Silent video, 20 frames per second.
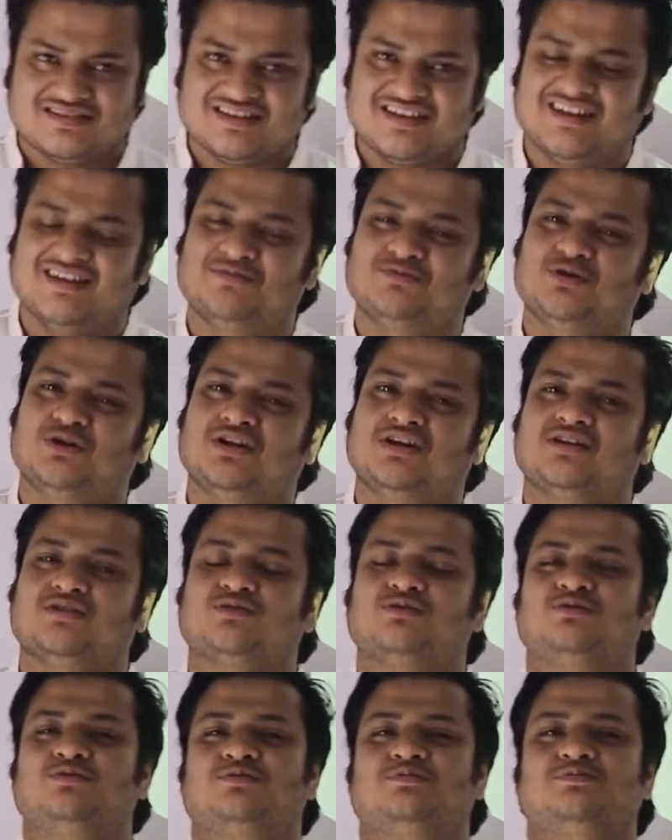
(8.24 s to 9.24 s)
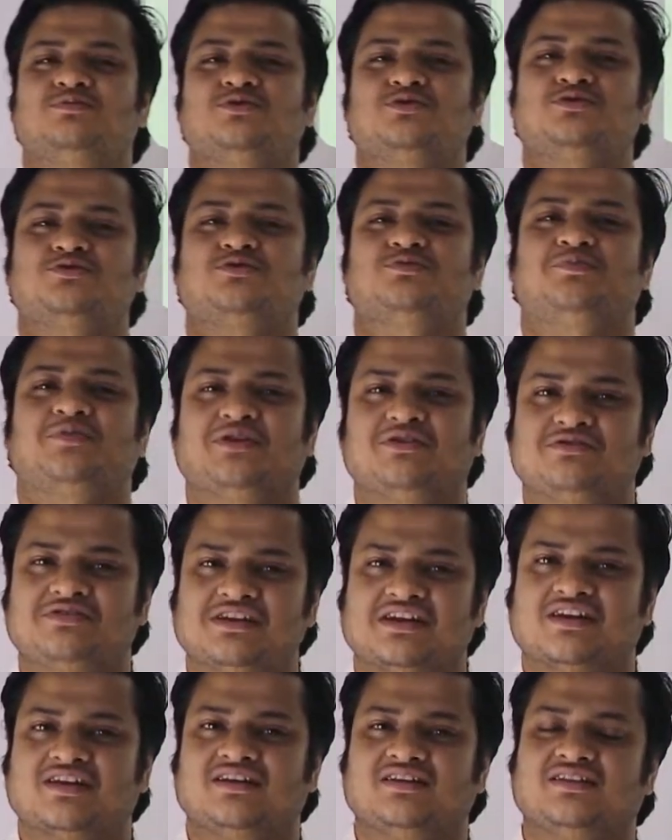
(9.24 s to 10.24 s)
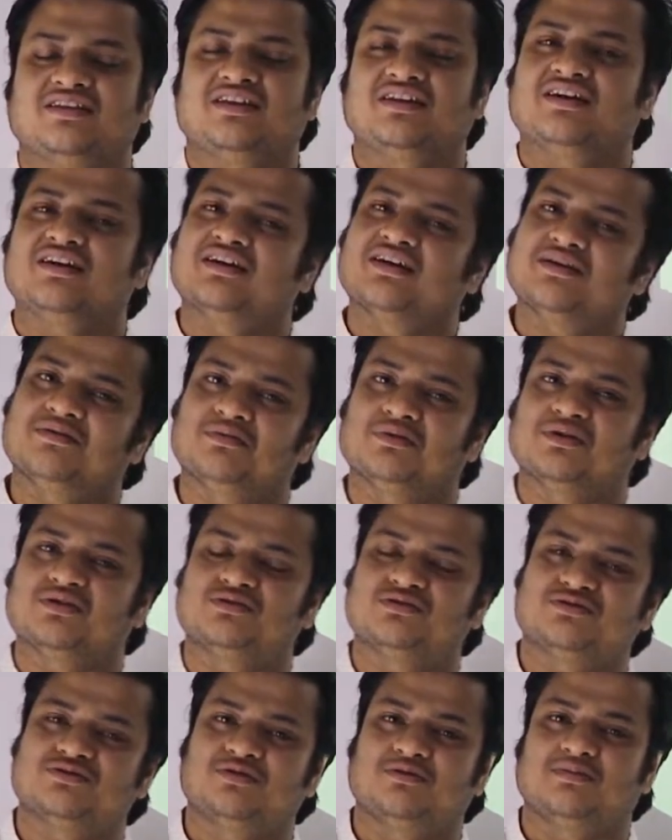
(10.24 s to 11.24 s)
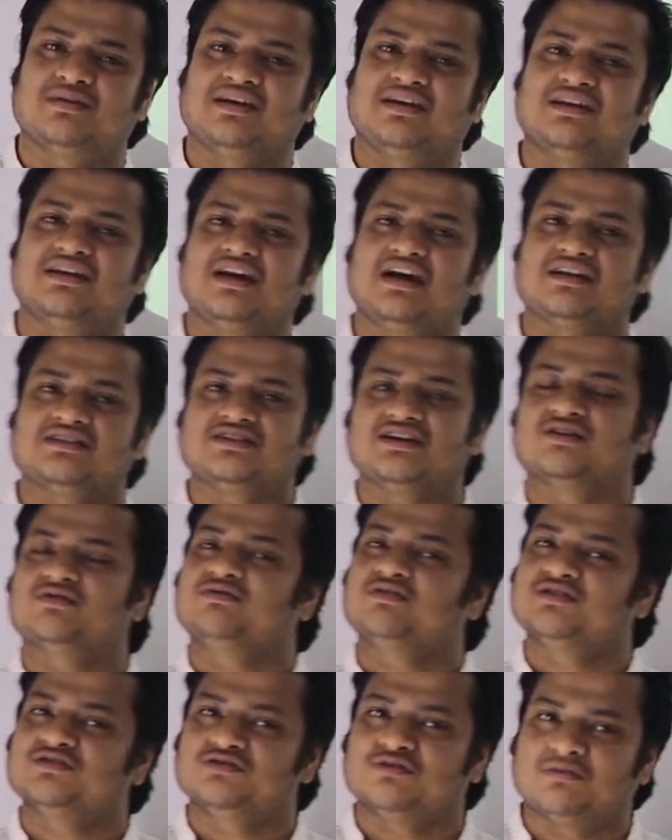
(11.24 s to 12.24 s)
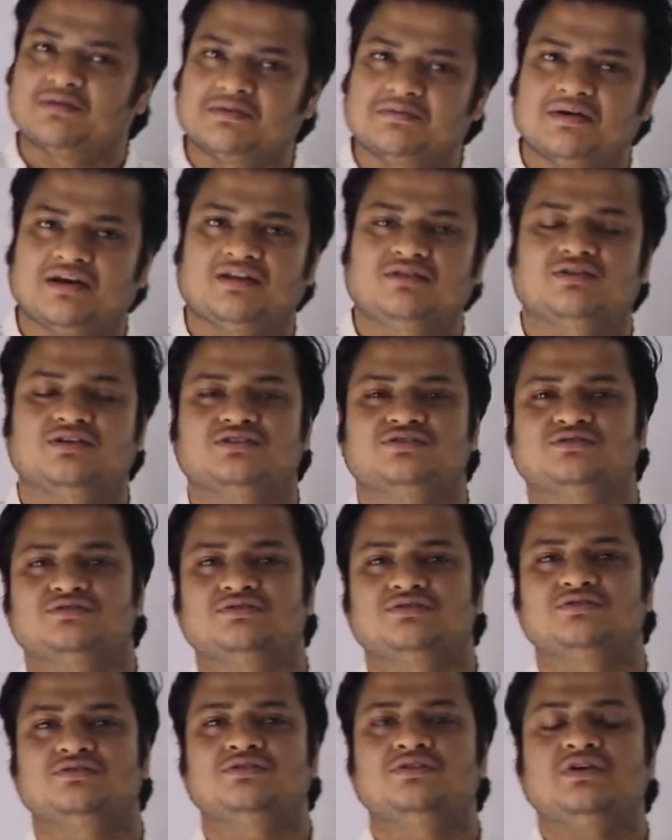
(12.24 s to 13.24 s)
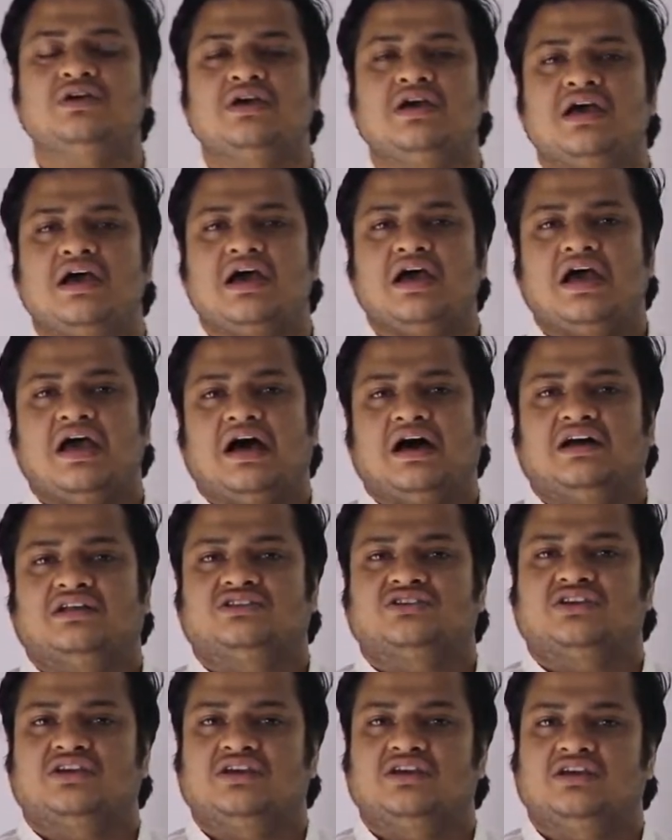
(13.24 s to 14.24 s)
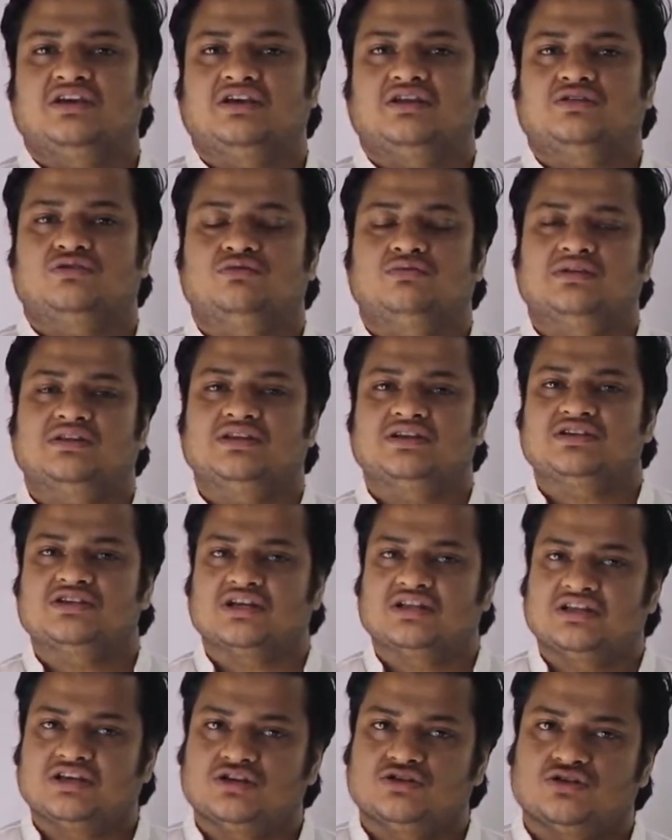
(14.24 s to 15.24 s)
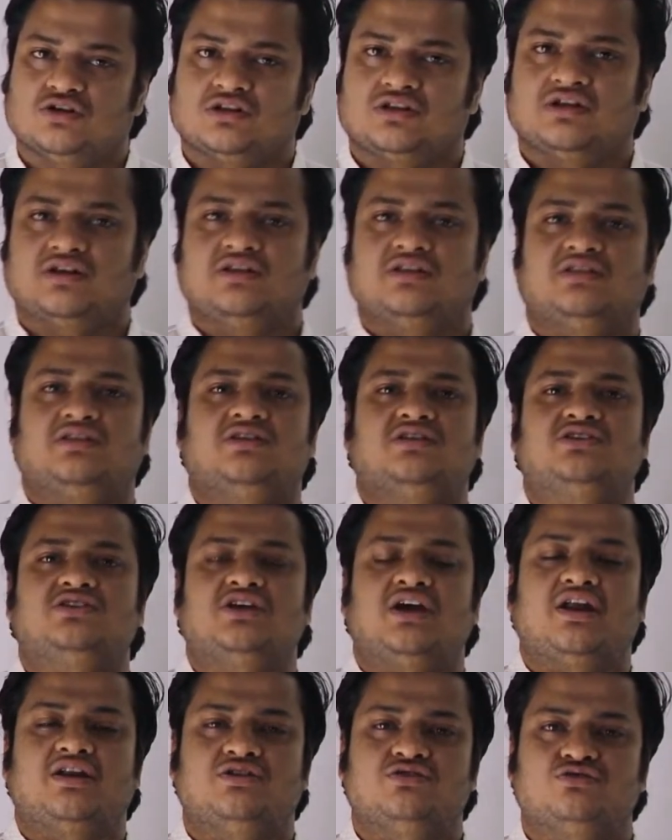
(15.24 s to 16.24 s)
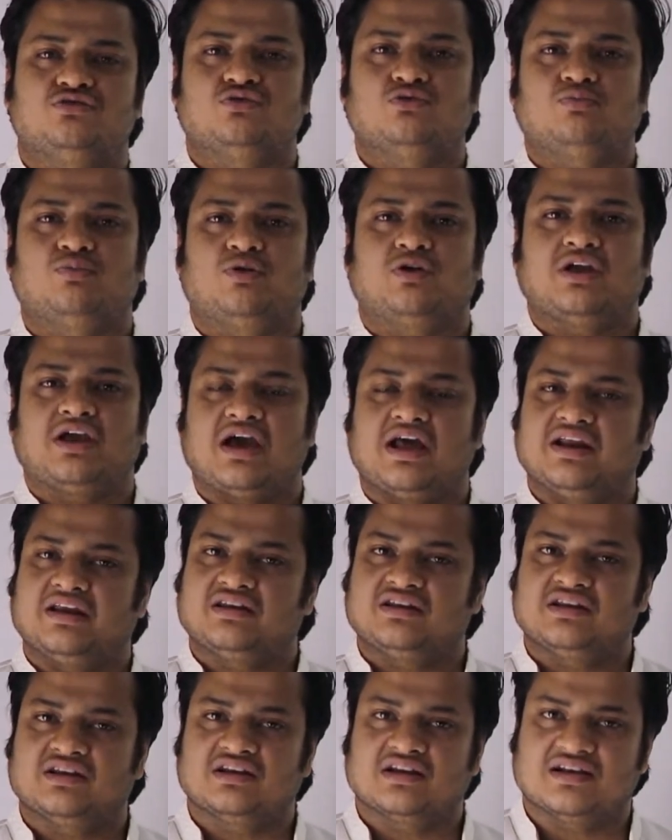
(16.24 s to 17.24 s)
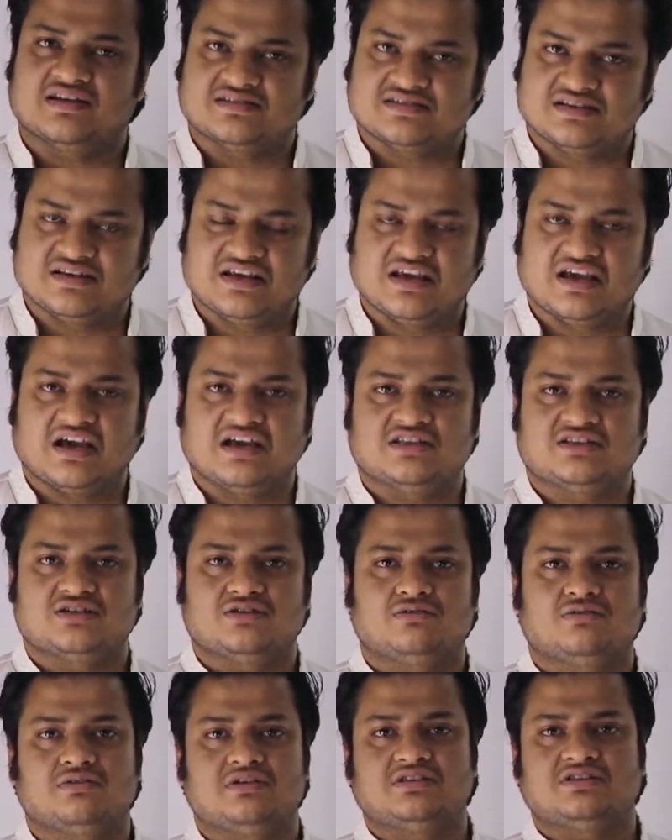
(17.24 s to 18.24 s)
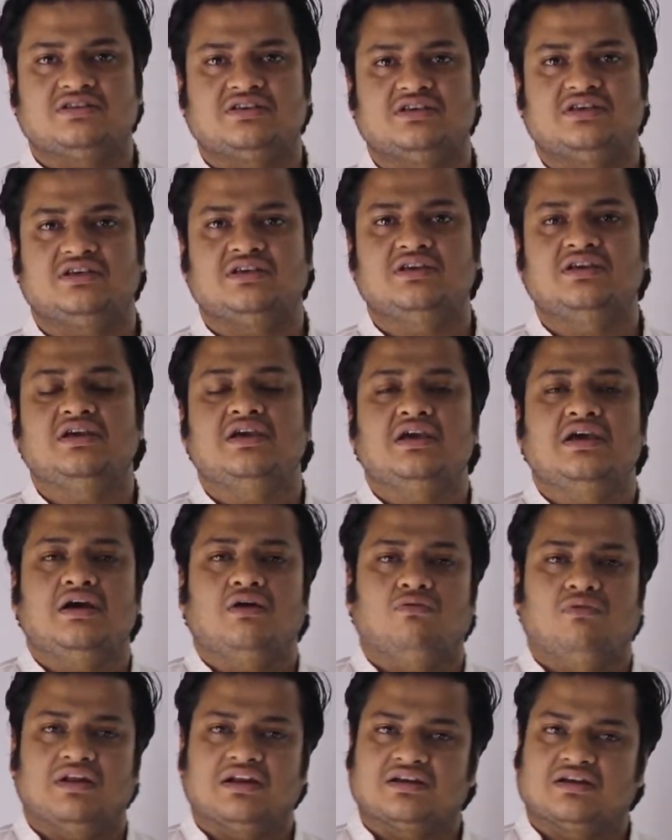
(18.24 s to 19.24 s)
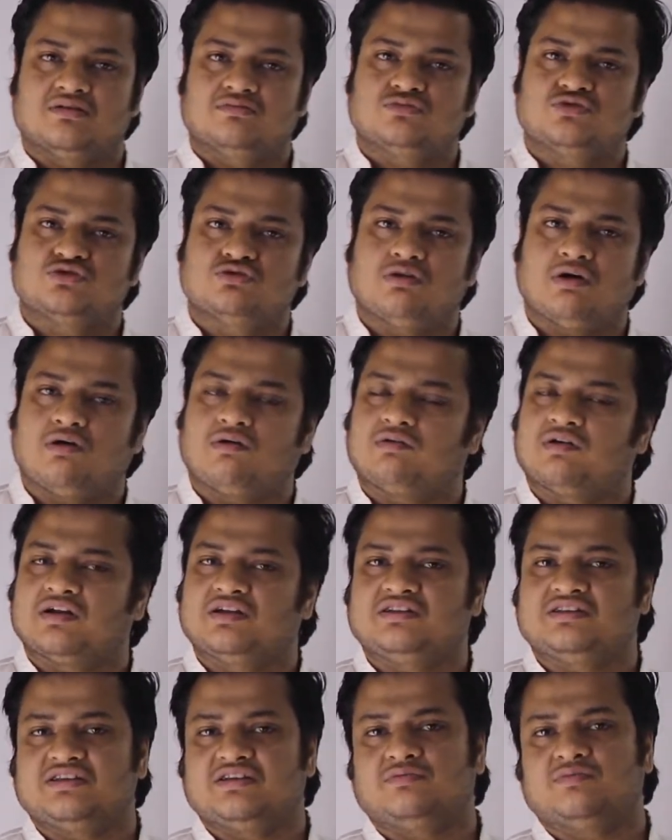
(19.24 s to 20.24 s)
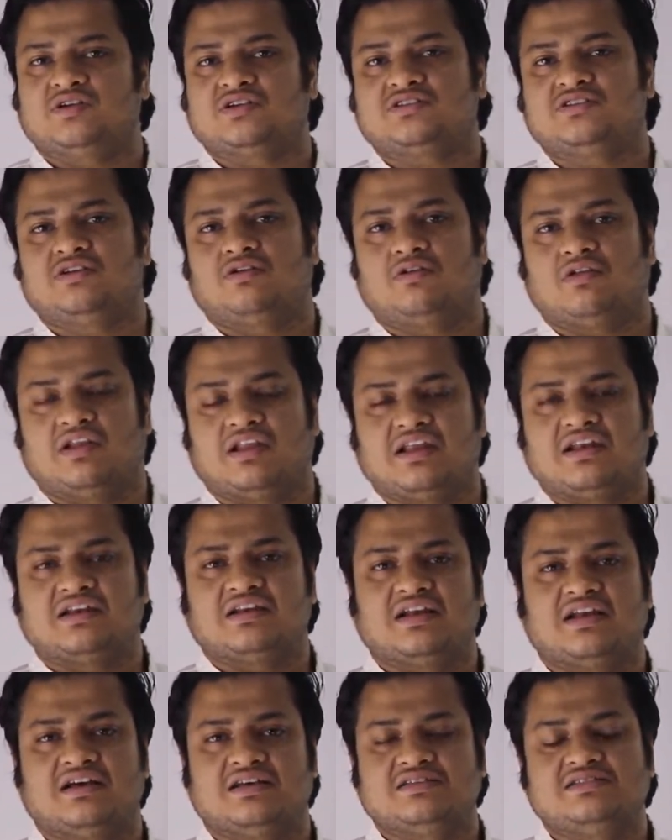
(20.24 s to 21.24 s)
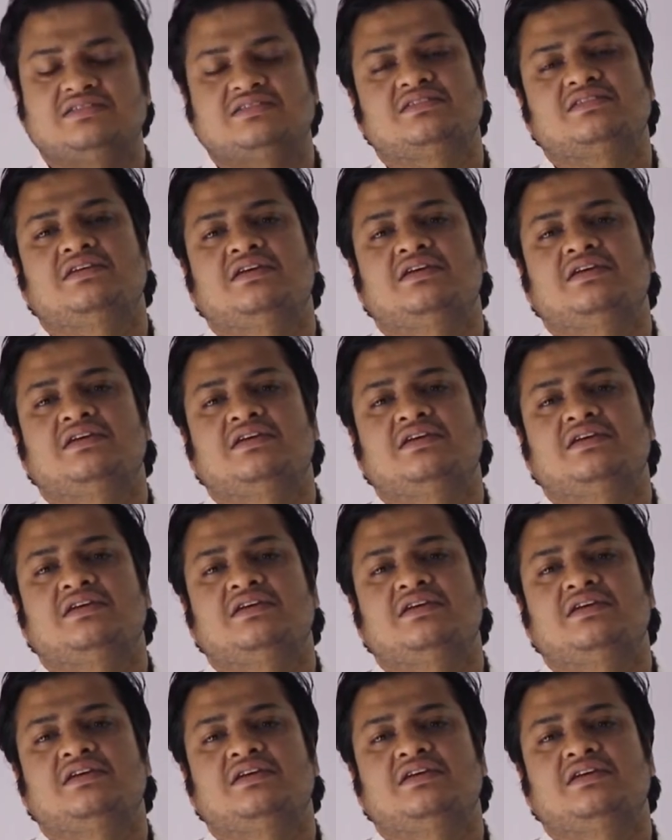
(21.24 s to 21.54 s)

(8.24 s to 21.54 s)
সালামু আলাইকুম সুপ্রিয় শিক্ষার্থীরা কেমন আছো সবাই আশা করি সবাই ভালো আছো আজকে তোমাদের সাথে যথারীতি শেয়ারি শুরু পরে আরেকটি ক্লাস নিয়ে হাজির হয়েছি ওয়েলকাম টু আওয়ার ডিএমআরসি অনলাইন ক্লাস